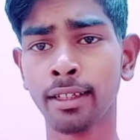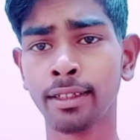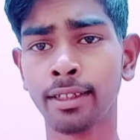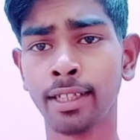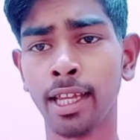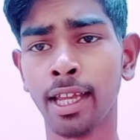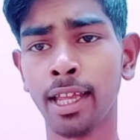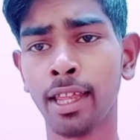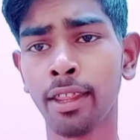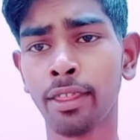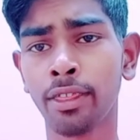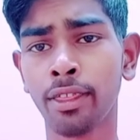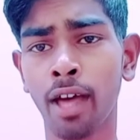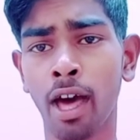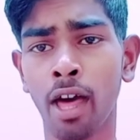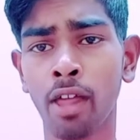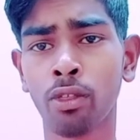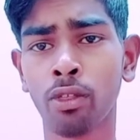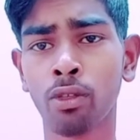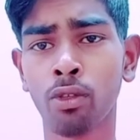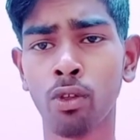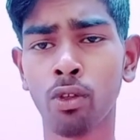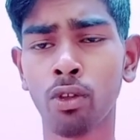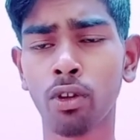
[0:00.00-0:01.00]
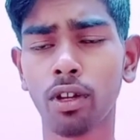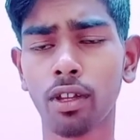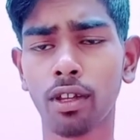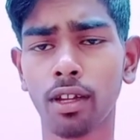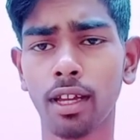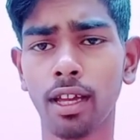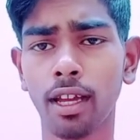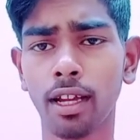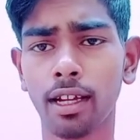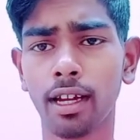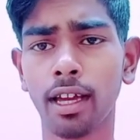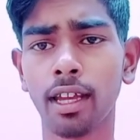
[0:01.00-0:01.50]
छः सात सौ
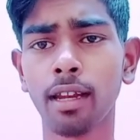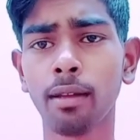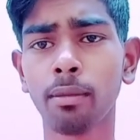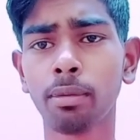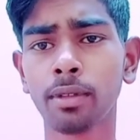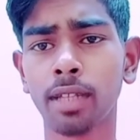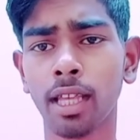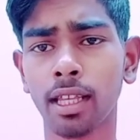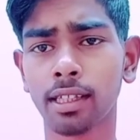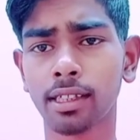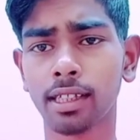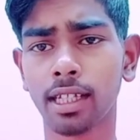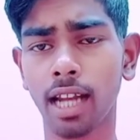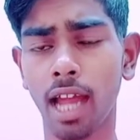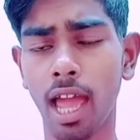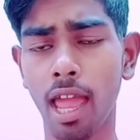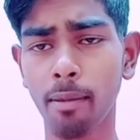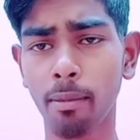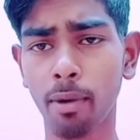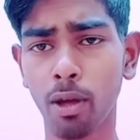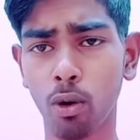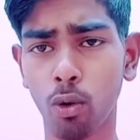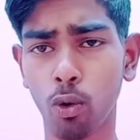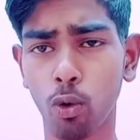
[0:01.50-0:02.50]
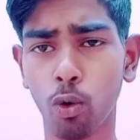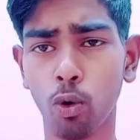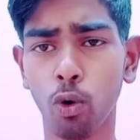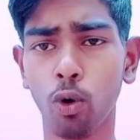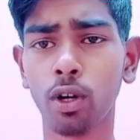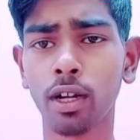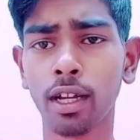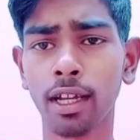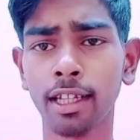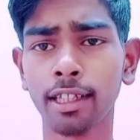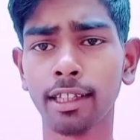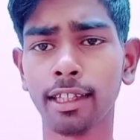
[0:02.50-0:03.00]
के करीब सब्सक्राइबर
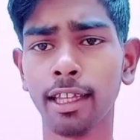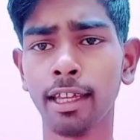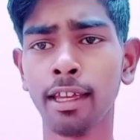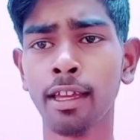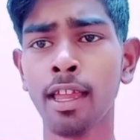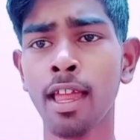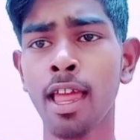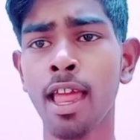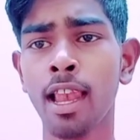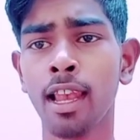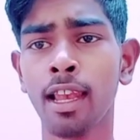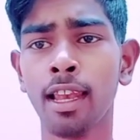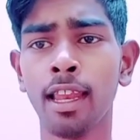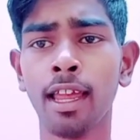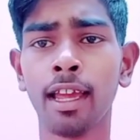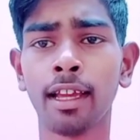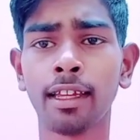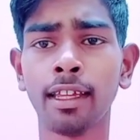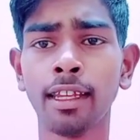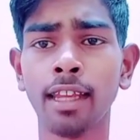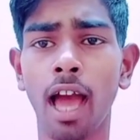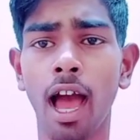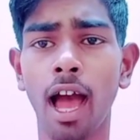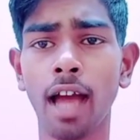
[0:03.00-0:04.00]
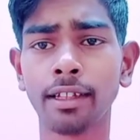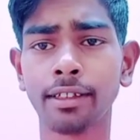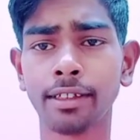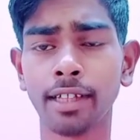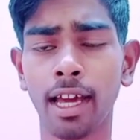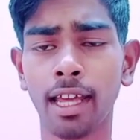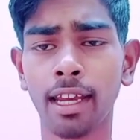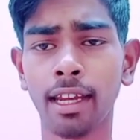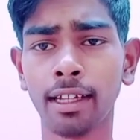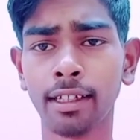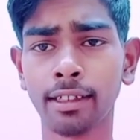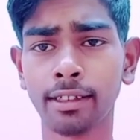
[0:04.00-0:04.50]
हो गए थे लेकिन
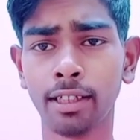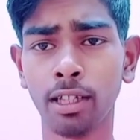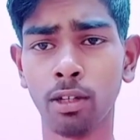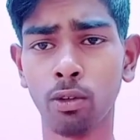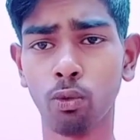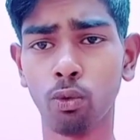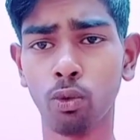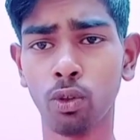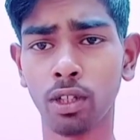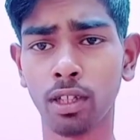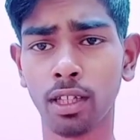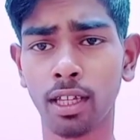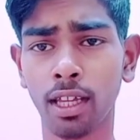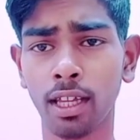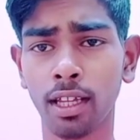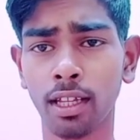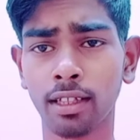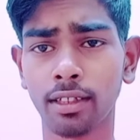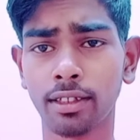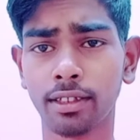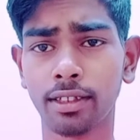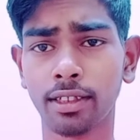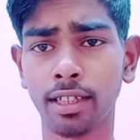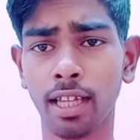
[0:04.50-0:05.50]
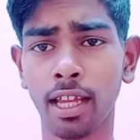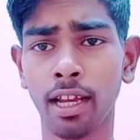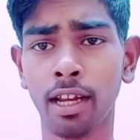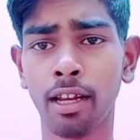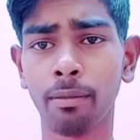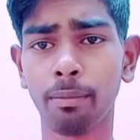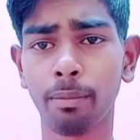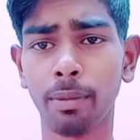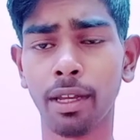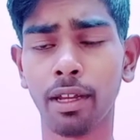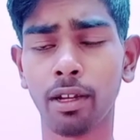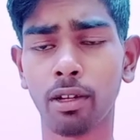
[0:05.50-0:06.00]
अचानक से उनके
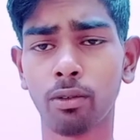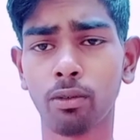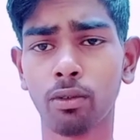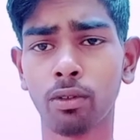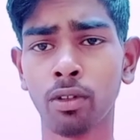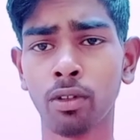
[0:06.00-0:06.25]
चैनल पर